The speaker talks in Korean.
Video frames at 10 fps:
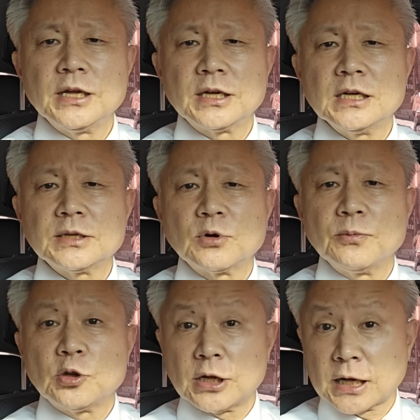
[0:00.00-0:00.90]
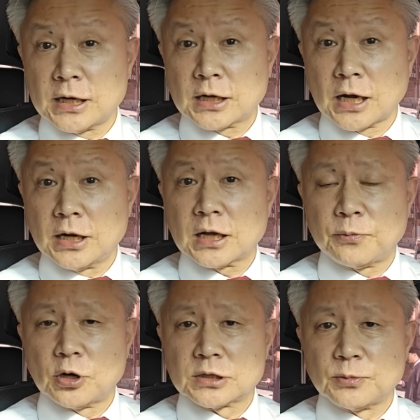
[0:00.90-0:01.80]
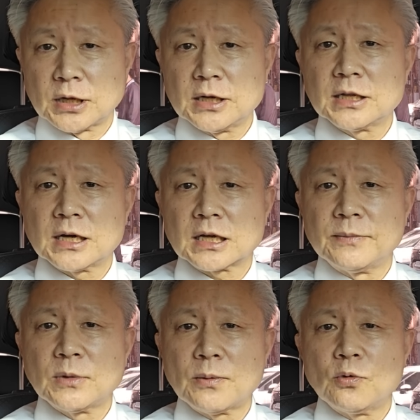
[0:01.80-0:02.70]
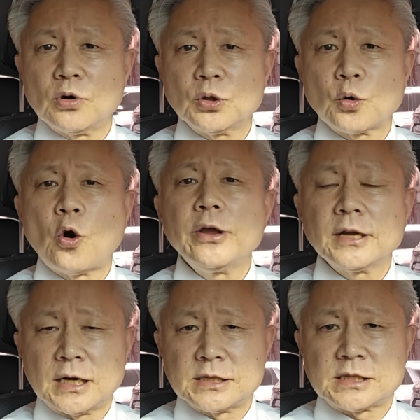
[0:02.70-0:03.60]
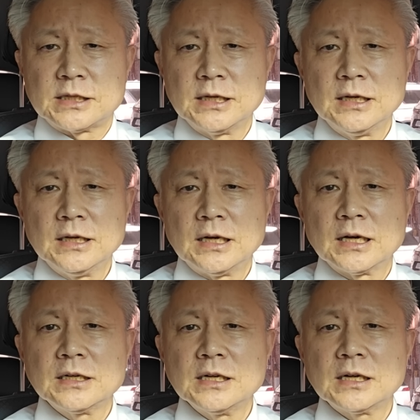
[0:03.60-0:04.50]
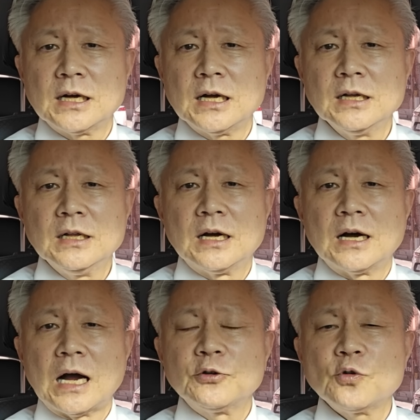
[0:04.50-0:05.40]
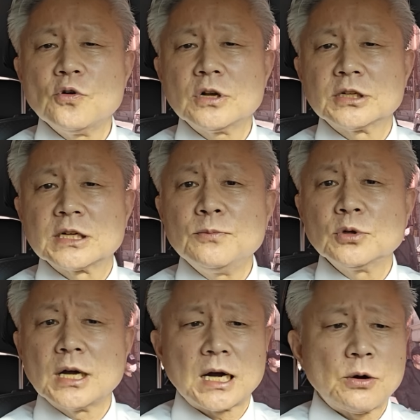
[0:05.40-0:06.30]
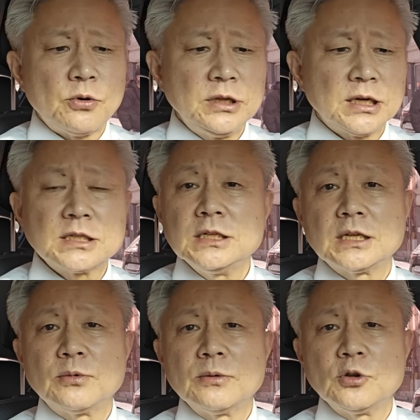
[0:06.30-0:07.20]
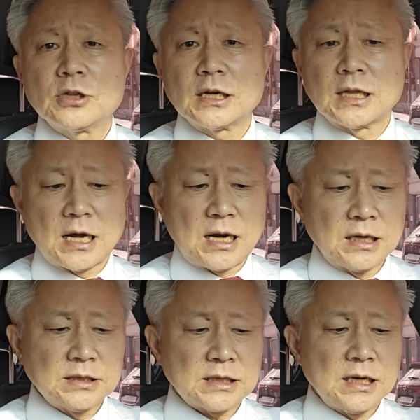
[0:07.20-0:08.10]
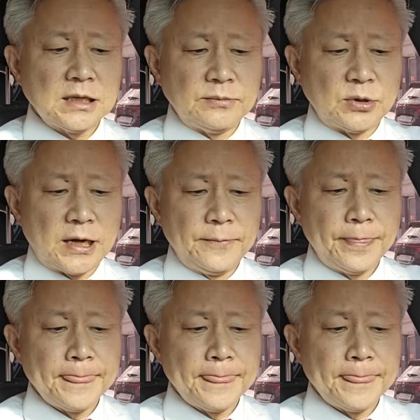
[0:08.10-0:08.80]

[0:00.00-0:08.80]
있는 게 더불어민주당이 아닐까 이렇게 보여집니다. 거기다가 김남국은 코인까지 예, 그러니까 아, 안종근은 전부 다 갖고 있는 것이 더불어민주당이다 하는 생각이 듭니다.